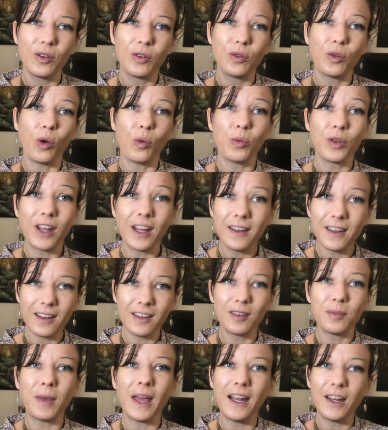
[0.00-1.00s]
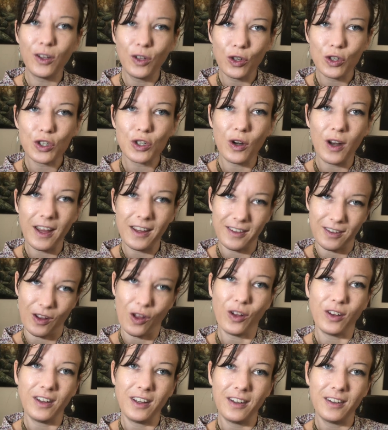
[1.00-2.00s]
sur mon adresse mail que je laisse
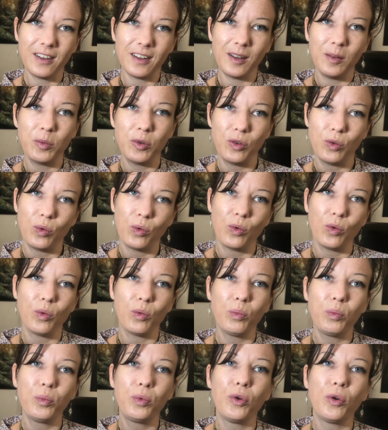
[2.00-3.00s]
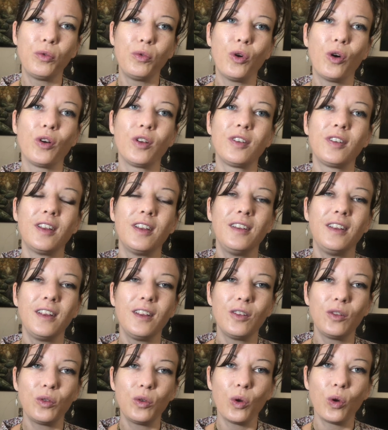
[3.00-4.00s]
en description pour vous
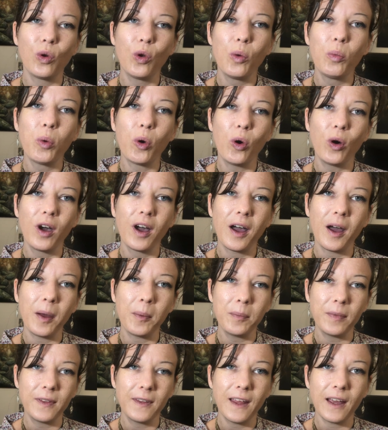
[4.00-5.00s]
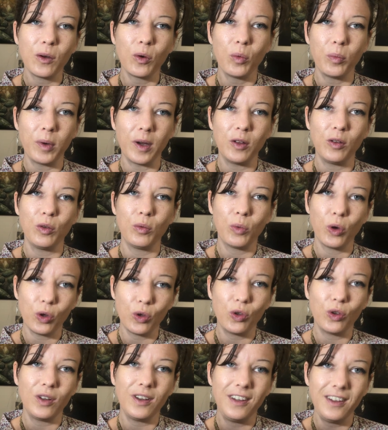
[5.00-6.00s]
renseigner sur le programme d'accompagnement
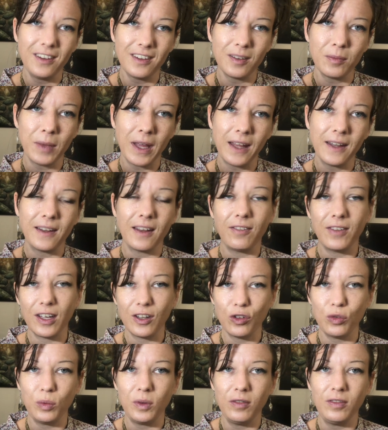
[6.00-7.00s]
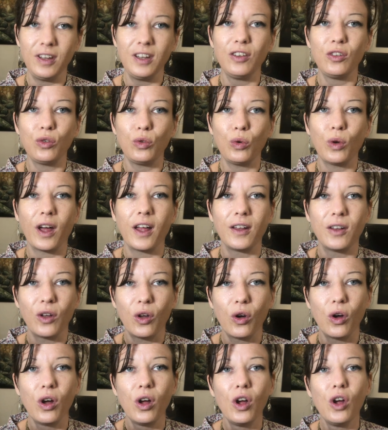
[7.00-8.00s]
de 10 semaines avec suivi sur un
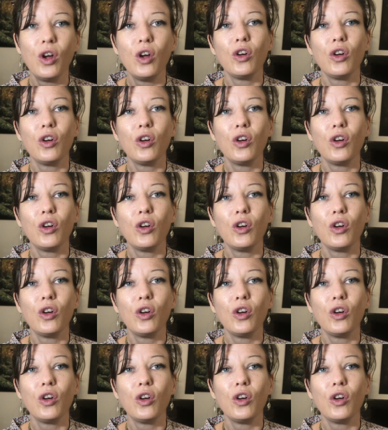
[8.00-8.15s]
an.